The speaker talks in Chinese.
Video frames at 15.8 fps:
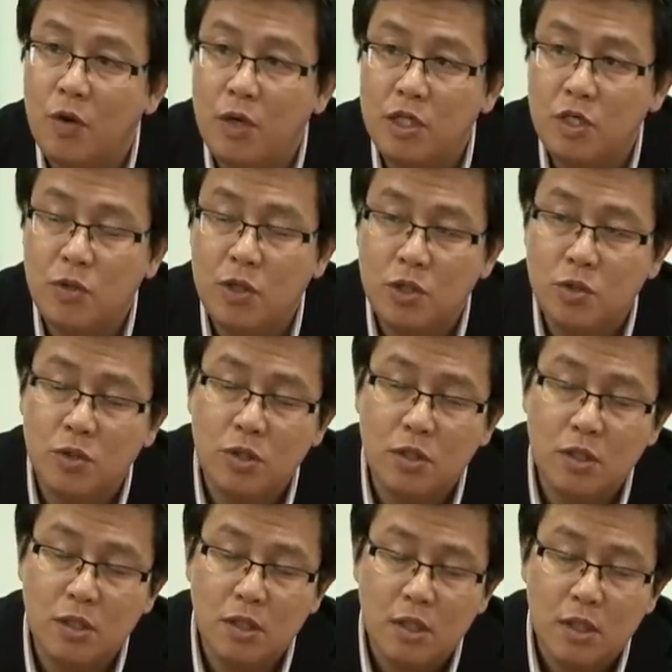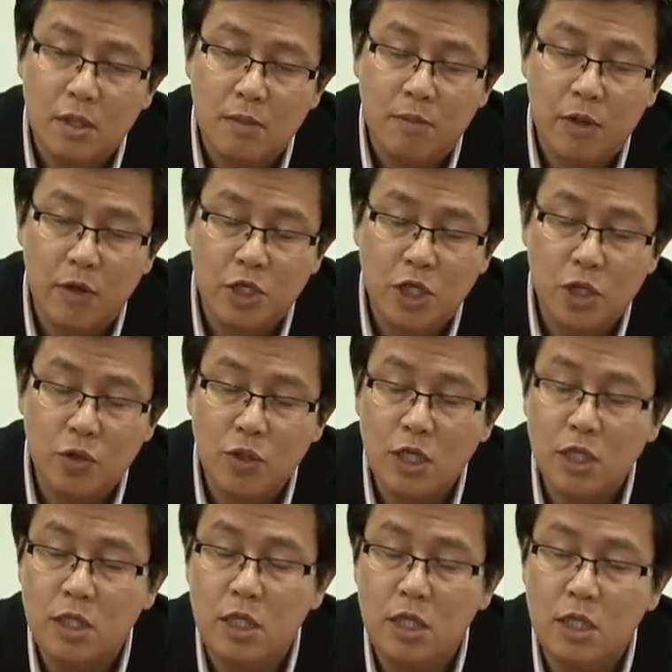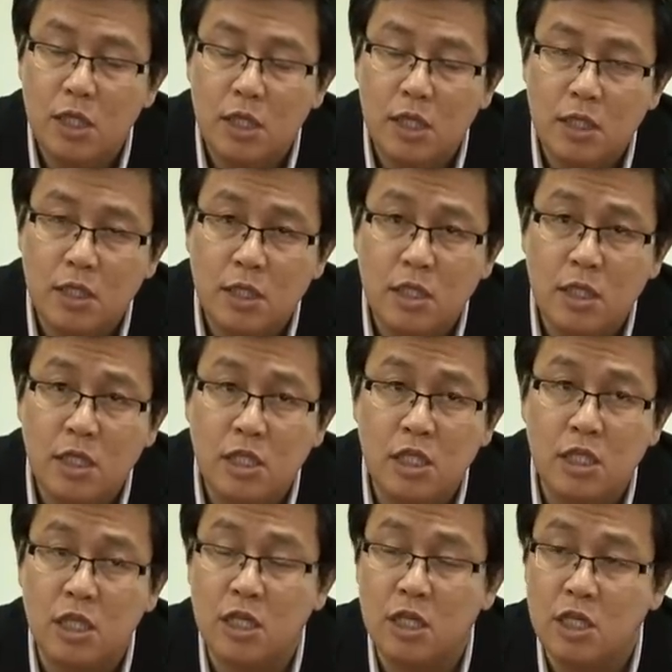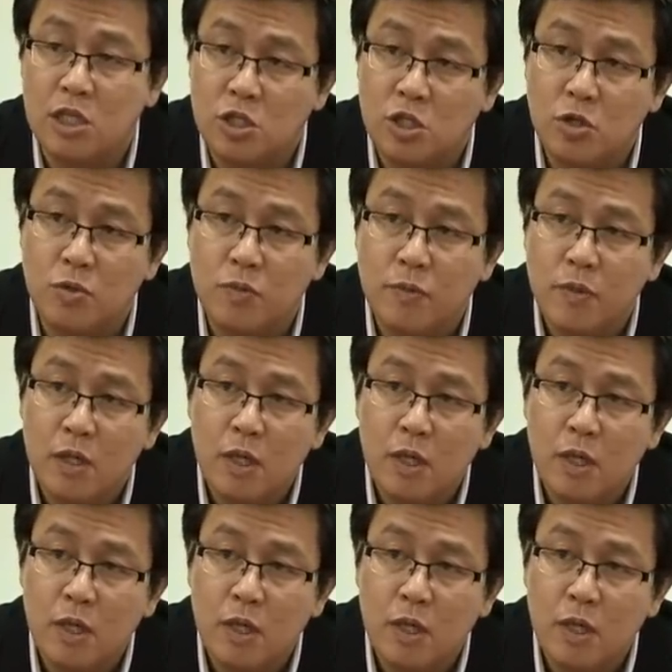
换句话说，马华全国各地的这些基层的领袖，